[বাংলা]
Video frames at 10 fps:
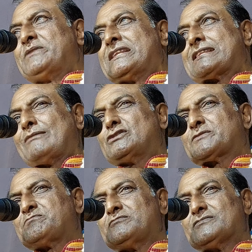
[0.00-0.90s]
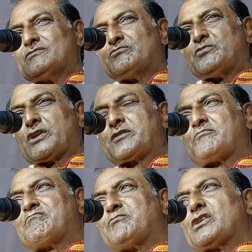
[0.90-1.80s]
বৃন্দাবন
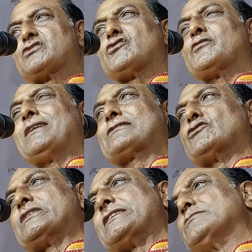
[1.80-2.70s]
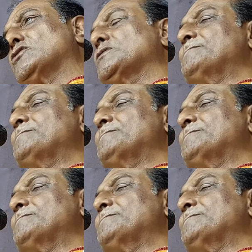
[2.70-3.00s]
পরিক্রমা করে দেখব